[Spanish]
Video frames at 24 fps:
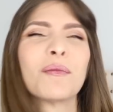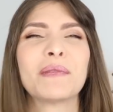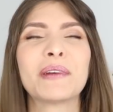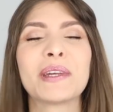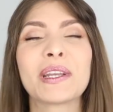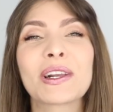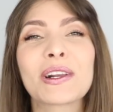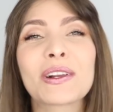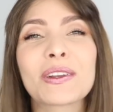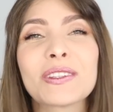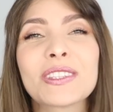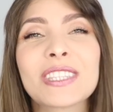mi
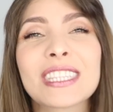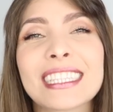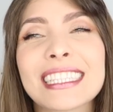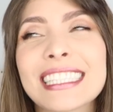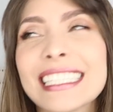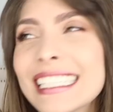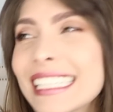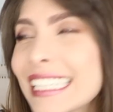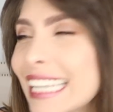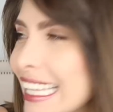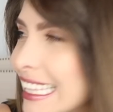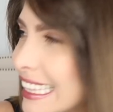
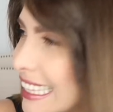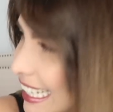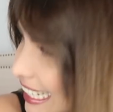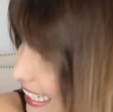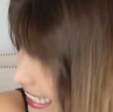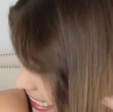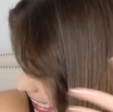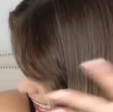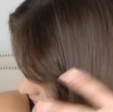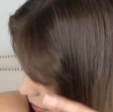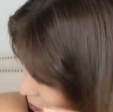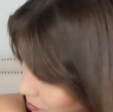rutina
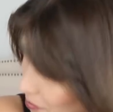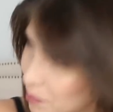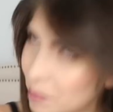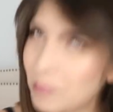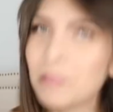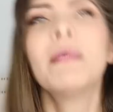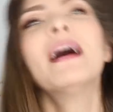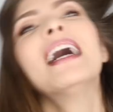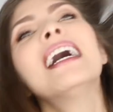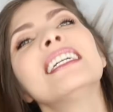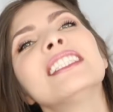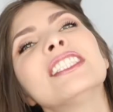de
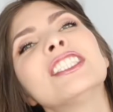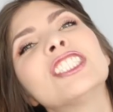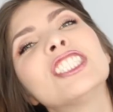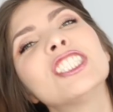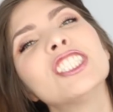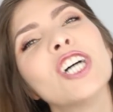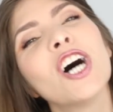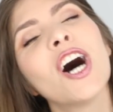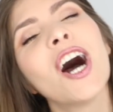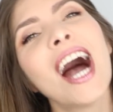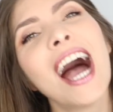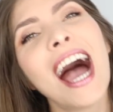
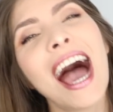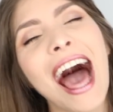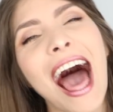cabello